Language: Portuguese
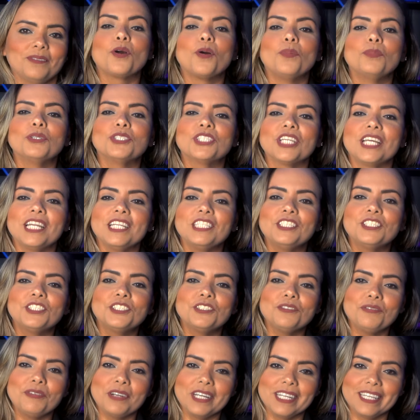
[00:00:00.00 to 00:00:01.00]
Como gerente
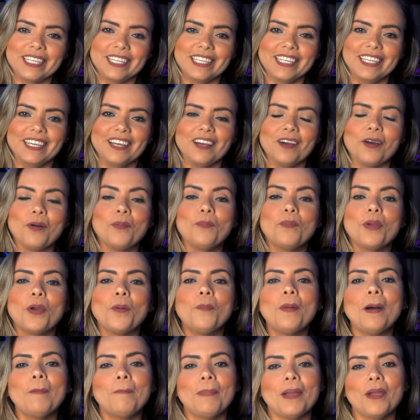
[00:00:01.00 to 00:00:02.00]
de franquia, o meu
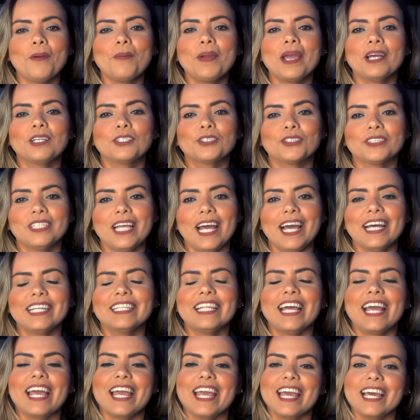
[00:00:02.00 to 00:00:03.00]
papel é ajudar
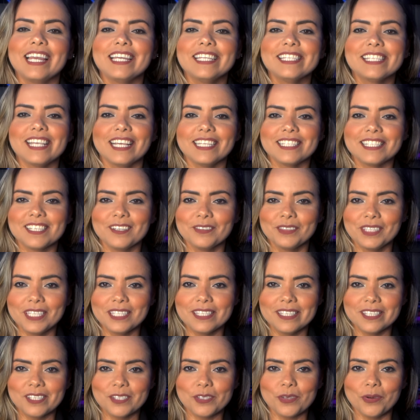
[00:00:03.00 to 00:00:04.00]
na realização
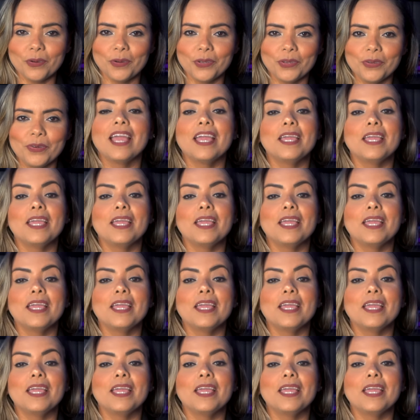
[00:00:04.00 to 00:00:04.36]
desse sonho.